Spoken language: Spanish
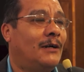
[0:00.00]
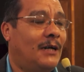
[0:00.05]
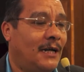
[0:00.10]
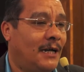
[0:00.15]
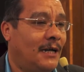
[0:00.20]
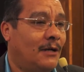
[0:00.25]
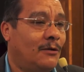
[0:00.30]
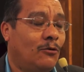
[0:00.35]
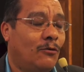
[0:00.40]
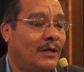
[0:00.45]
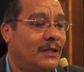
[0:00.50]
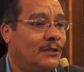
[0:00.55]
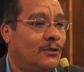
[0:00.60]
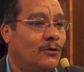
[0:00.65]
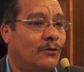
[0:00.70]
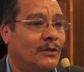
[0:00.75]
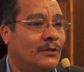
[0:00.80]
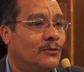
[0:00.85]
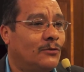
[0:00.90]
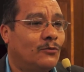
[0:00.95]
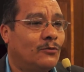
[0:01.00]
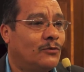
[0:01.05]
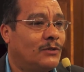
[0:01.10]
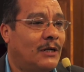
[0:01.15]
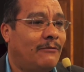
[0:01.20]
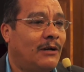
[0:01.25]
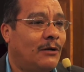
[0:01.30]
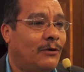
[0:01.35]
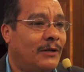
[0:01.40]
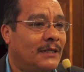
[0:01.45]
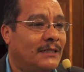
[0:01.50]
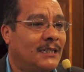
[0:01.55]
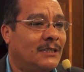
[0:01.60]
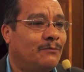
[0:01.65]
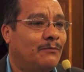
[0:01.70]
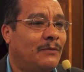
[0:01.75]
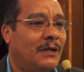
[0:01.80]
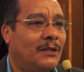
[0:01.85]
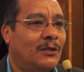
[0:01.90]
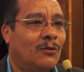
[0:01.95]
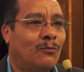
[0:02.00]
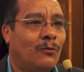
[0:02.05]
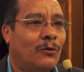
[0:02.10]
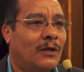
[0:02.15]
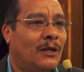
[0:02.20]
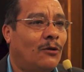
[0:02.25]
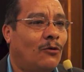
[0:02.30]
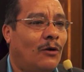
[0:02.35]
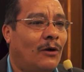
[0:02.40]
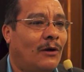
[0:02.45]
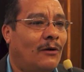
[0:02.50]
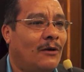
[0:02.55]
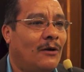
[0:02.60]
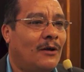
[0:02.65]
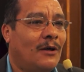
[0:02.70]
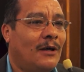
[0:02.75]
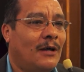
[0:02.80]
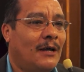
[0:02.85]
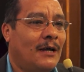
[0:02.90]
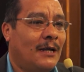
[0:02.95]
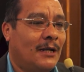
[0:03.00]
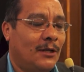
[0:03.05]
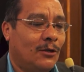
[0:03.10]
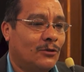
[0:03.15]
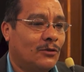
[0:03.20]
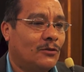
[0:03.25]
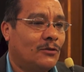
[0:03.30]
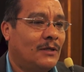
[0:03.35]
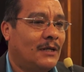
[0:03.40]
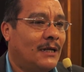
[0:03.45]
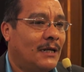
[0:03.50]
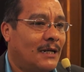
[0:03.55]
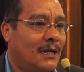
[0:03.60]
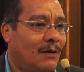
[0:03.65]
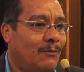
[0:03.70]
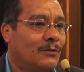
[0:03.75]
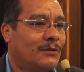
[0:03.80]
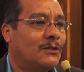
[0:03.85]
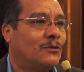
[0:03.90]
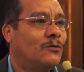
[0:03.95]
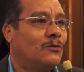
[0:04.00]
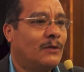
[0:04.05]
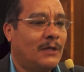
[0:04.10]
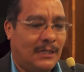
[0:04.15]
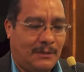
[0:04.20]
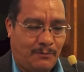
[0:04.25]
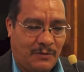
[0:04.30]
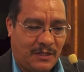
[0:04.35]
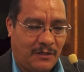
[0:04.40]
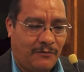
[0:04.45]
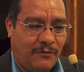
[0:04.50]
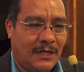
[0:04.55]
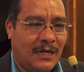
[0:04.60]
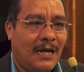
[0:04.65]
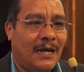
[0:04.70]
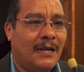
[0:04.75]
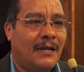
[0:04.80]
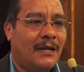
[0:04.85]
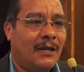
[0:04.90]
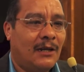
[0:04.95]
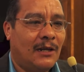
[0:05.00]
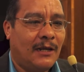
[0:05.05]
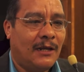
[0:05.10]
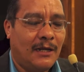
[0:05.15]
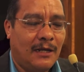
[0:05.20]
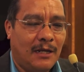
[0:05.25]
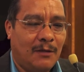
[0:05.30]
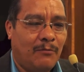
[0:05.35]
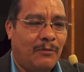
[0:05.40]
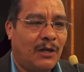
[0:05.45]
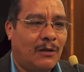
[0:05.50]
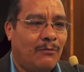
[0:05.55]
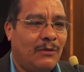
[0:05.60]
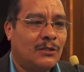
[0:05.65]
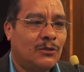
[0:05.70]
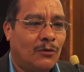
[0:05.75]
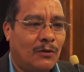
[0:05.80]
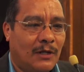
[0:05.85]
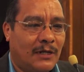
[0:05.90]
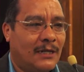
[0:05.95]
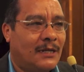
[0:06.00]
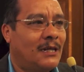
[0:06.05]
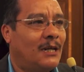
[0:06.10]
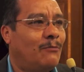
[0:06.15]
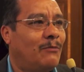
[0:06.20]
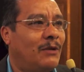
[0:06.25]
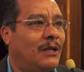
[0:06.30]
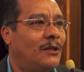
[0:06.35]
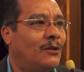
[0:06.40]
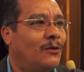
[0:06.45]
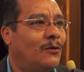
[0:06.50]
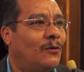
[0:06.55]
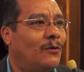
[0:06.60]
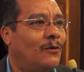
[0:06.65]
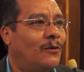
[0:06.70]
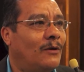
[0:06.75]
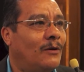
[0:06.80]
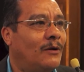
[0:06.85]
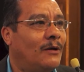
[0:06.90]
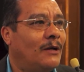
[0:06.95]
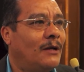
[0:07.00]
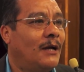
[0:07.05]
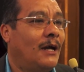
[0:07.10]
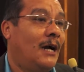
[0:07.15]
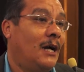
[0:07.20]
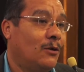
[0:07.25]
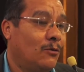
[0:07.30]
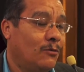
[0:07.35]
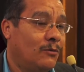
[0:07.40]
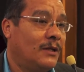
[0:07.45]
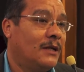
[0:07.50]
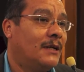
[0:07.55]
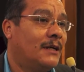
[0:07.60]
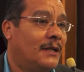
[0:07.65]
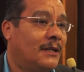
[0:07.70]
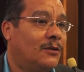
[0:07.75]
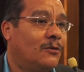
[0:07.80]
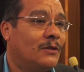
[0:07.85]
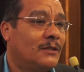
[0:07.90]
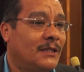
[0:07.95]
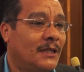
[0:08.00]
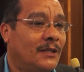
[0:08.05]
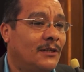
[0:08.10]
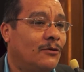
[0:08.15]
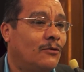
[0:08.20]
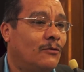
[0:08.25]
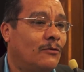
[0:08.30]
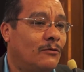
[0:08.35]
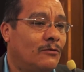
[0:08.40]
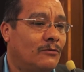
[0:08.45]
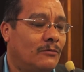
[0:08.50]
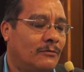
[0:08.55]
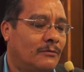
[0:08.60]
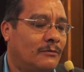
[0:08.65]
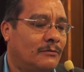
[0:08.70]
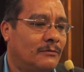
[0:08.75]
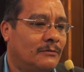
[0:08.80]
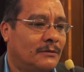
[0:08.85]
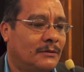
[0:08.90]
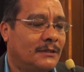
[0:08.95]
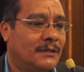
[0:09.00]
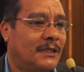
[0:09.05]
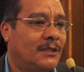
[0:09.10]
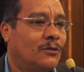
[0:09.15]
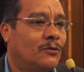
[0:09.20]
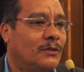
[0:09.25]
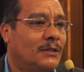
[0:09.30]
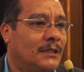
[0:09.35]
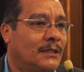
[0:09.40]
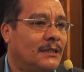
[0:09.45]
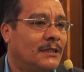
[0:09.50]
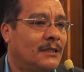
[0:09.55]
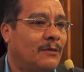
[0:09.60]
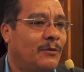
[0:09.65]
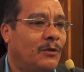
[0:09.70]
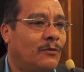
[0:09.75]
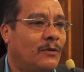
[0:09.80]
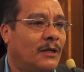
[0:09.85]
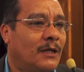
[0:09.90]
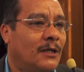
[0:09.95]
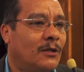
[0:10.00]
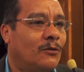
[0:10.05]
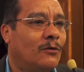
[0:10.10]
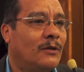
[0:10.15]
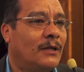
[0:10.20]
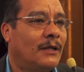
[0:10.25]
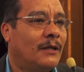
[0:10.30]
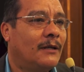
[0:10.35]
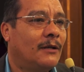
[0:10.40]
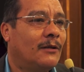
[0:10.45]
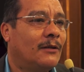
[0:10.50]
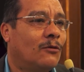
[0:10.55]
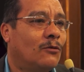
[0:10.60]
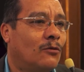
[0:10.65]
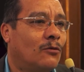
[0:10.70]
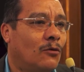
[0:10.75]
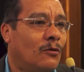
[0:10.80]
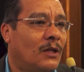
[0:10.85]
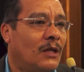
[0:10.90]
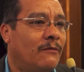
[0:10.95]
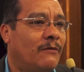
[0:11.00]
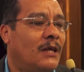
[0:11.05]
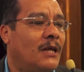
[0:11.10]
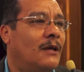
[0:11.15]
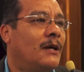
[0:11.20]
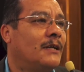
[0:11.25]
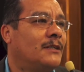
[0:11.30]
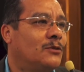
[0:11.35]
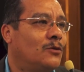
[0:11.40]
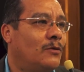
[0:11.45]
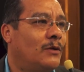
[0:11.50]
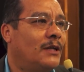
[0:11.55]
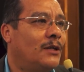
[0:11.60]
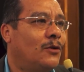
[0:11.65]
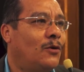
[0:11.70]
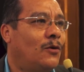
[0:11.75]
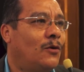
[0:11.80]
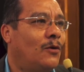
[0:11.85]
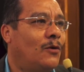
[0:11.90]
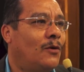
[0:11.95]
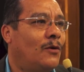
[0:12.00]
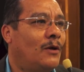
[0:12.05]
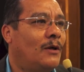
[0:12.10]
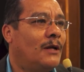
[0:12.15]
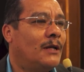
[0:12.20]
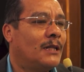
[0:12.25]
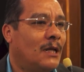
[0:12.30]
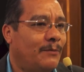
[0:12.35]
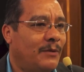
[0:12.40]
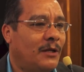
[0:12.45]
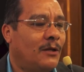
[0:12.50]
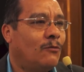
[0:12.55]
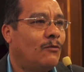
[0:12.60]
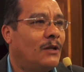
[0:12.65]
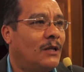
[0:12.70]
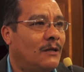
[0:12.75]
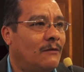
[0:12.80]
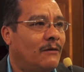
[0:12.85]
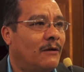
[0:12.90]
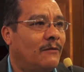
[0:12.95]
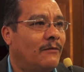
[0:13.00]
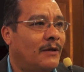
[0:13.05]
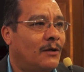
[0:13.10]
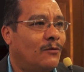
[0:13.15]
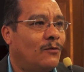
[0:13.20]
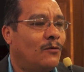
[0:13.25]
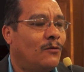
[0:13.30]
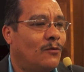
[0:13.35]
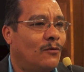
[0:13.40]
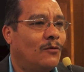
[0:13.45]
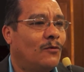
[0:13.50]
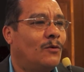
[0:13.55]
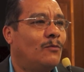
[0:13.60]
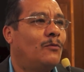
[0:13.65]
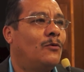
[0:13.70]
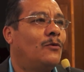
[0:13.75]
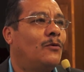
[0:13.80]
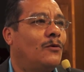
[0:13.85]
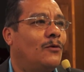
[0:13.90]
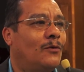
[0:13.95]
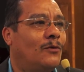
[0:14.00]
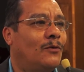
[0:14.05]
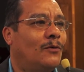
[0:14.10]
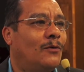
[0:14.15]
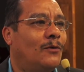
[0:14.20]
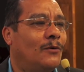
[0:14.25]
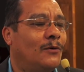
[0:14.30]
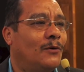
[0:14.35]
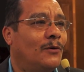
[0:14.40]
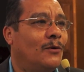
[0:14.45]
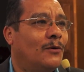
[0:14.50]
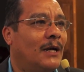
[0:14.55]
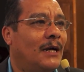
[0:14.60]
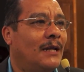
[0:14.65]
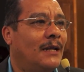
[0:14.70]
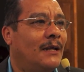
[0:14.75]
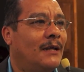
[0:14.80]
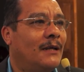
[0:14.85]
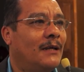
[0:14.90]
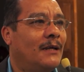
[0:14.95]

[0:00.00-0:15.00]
ah, no ha hecho su trabajo en ese aspecto porque no nosotros le encargamos eso, que especificar en el, permiso el reglamento. Hay un decreto, el, 107 también un decreto donde donde hay sonido, también igual debe haber un grupo local.